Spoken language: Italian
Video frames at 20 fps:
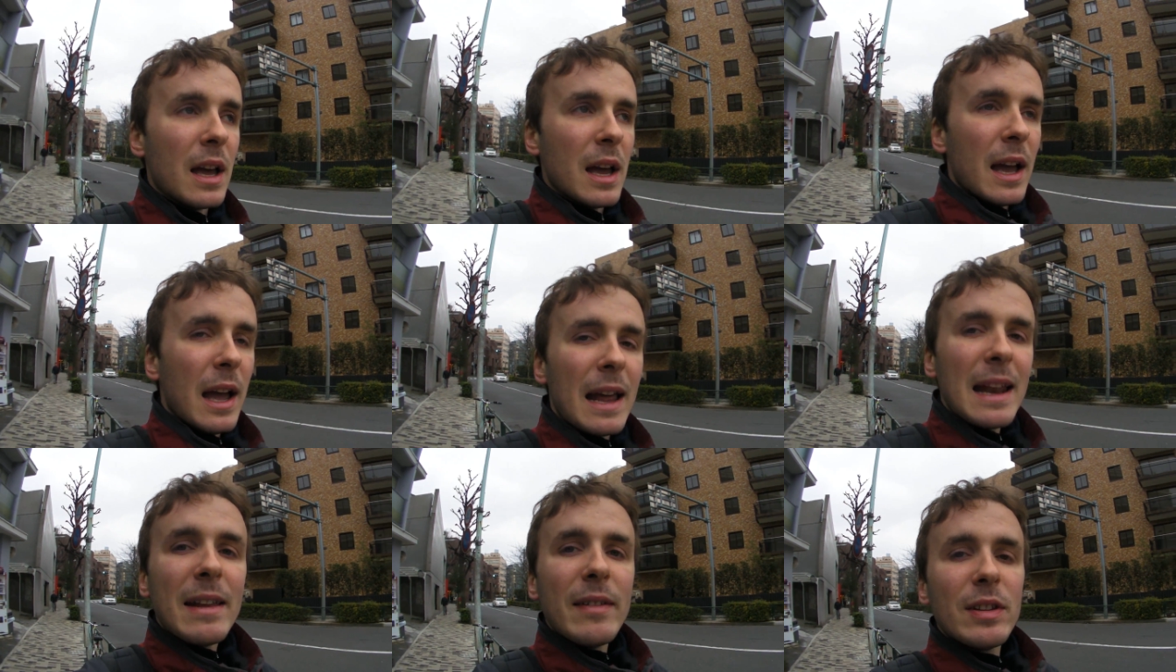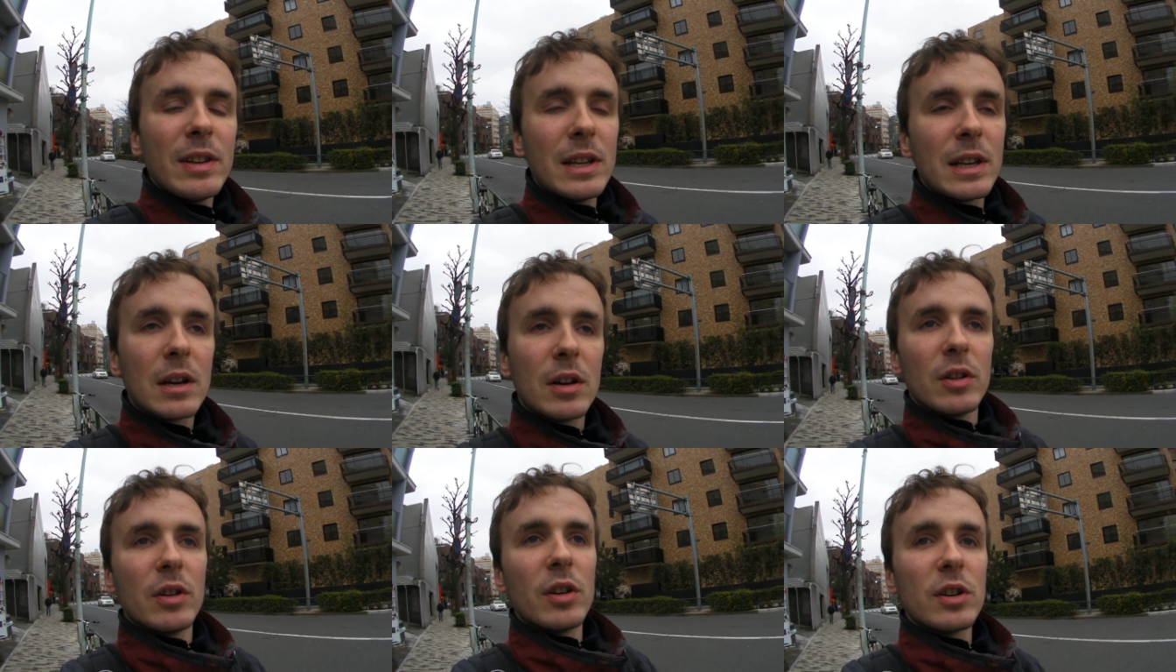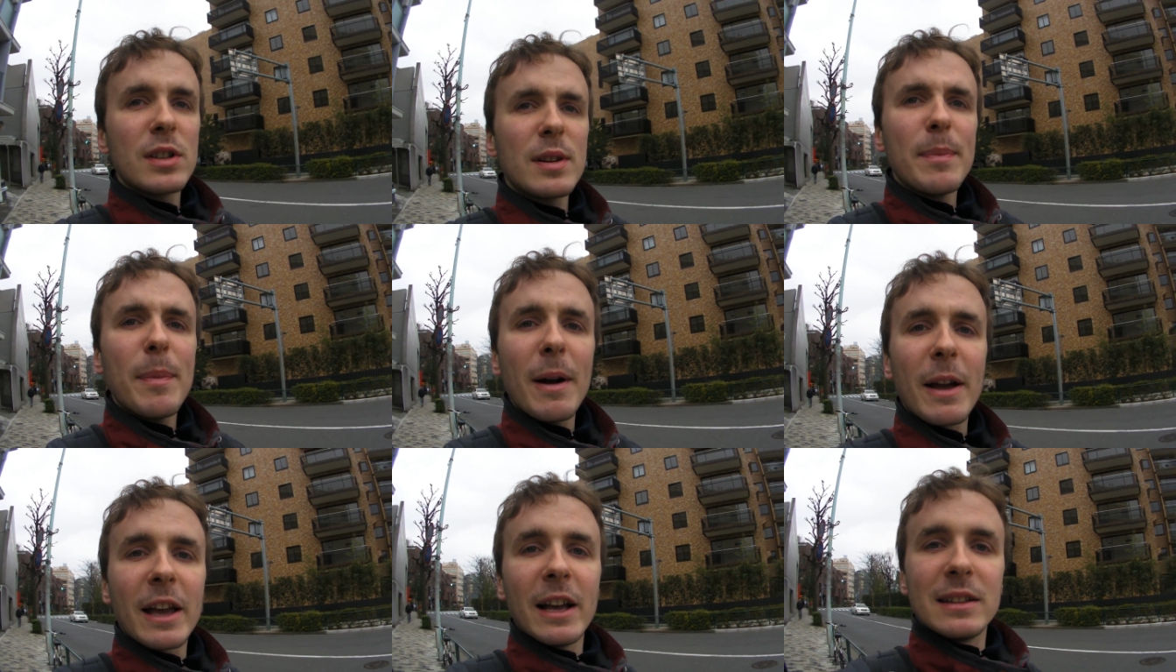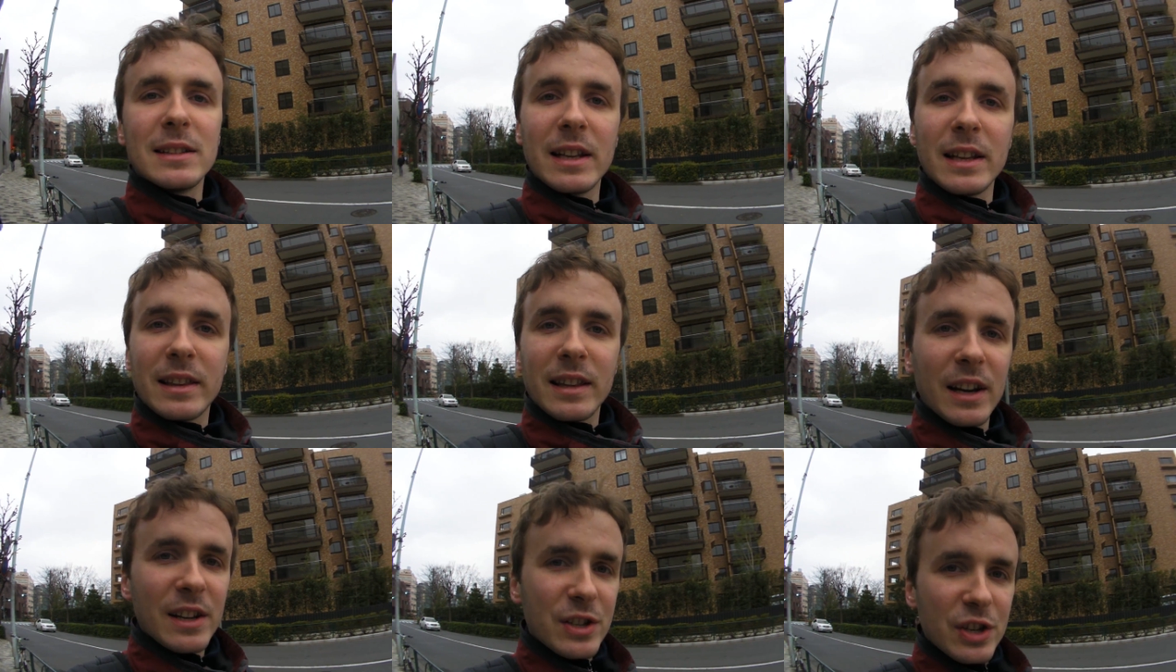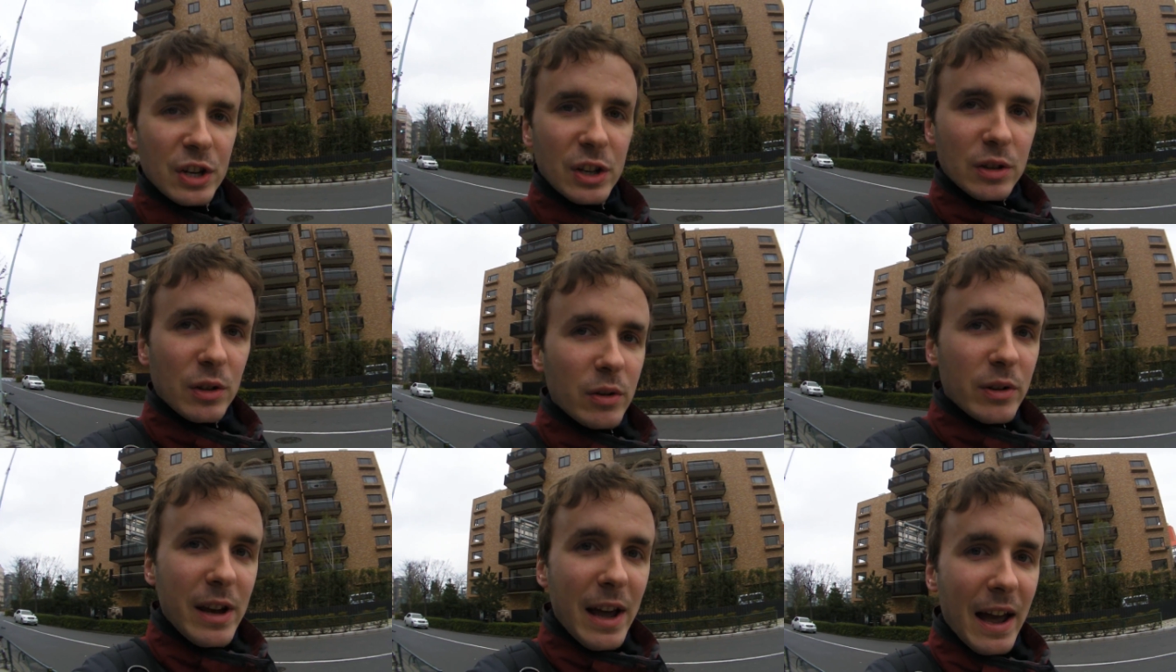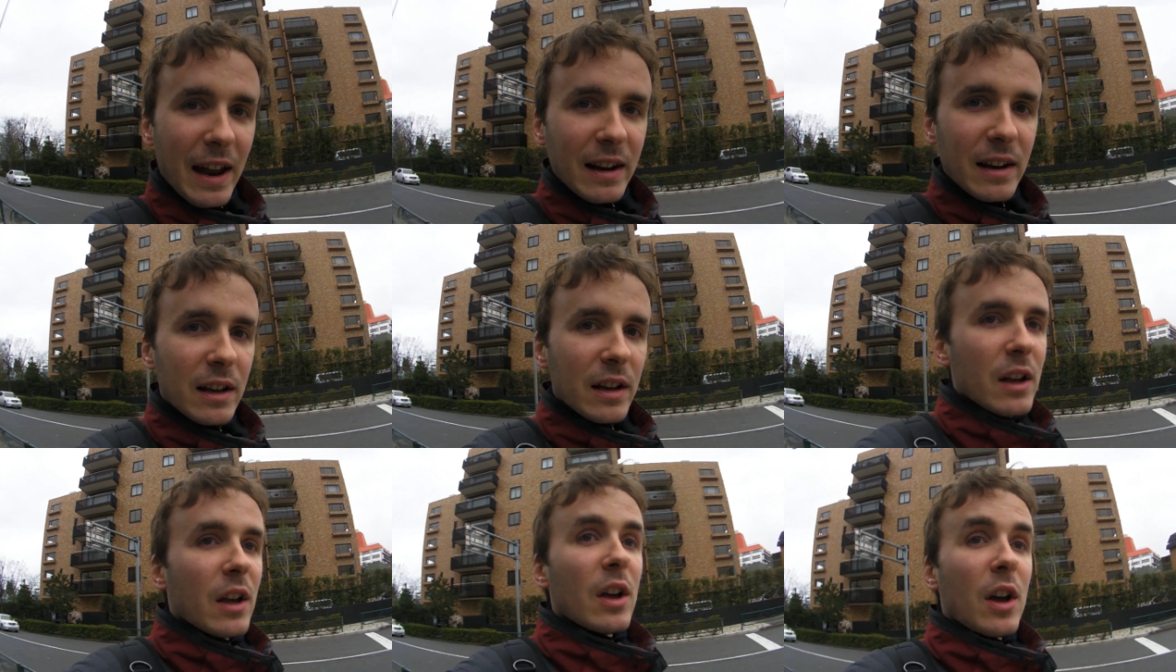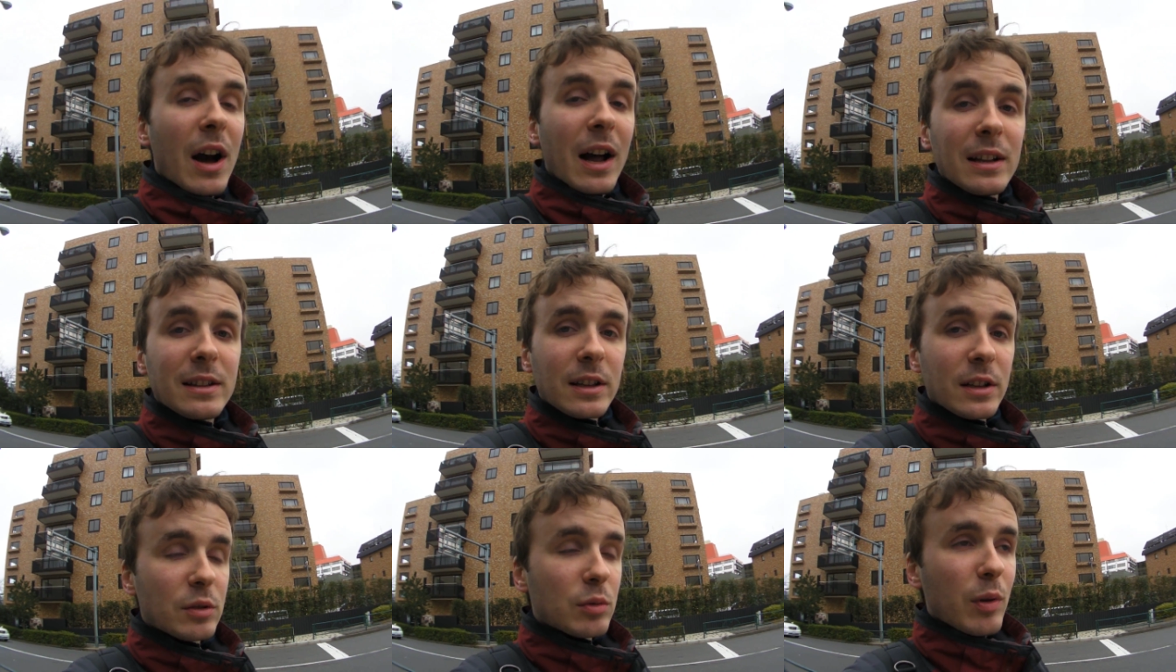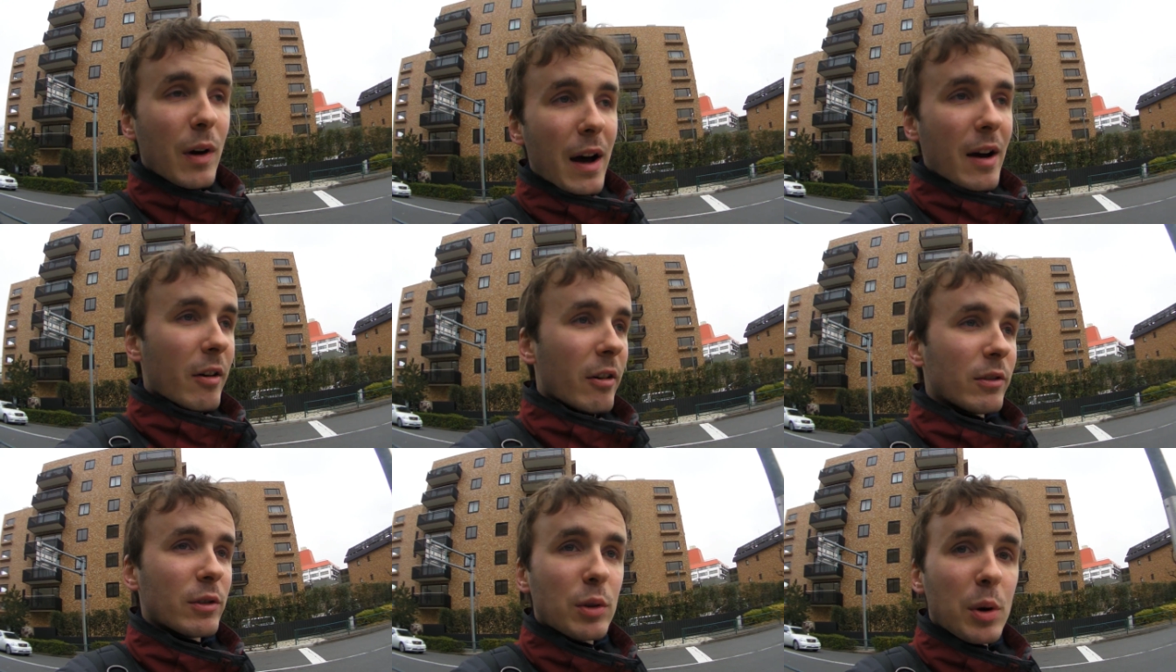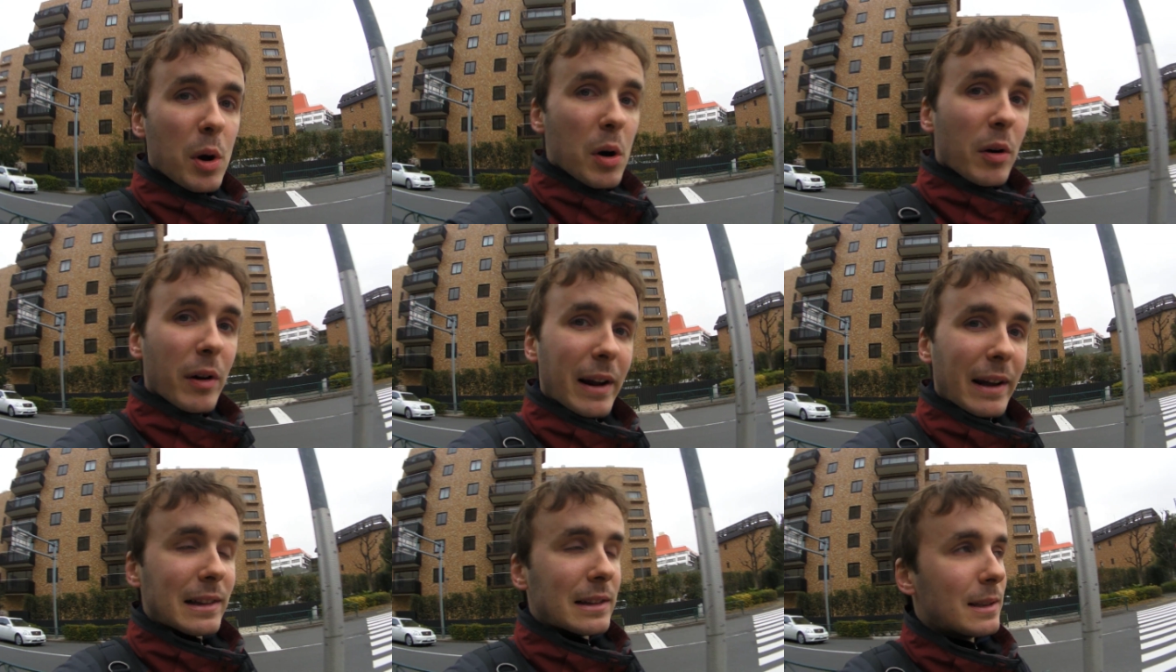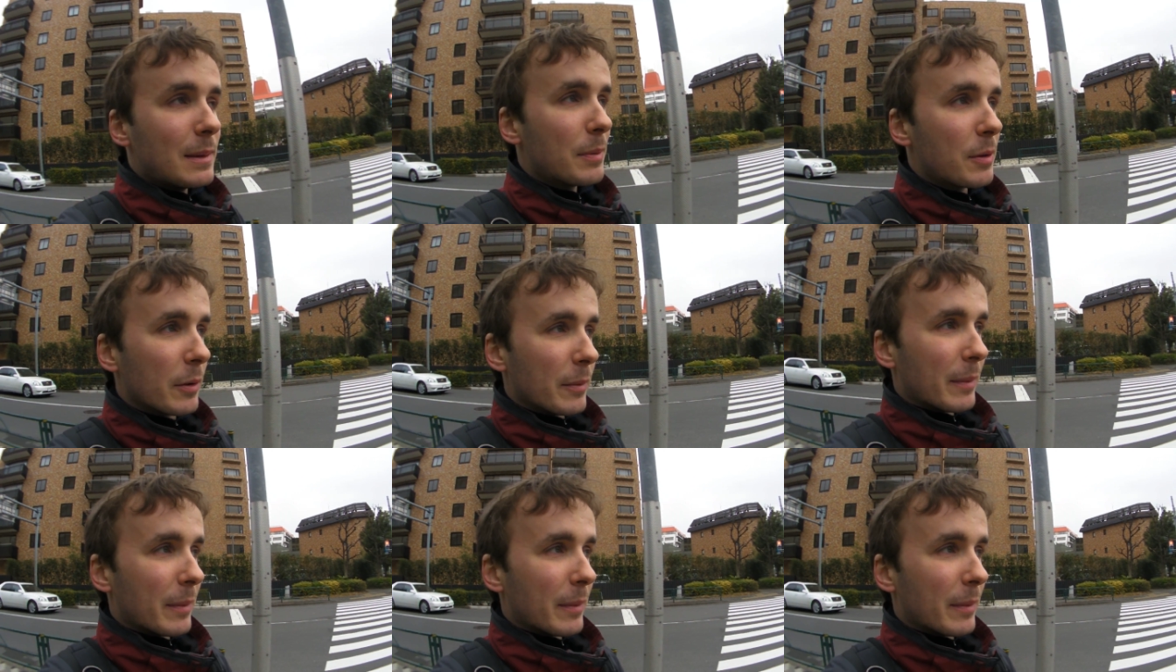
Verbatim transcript: e lì vi dicono se paghi altri 300 yen, altri due, euro, oretti più o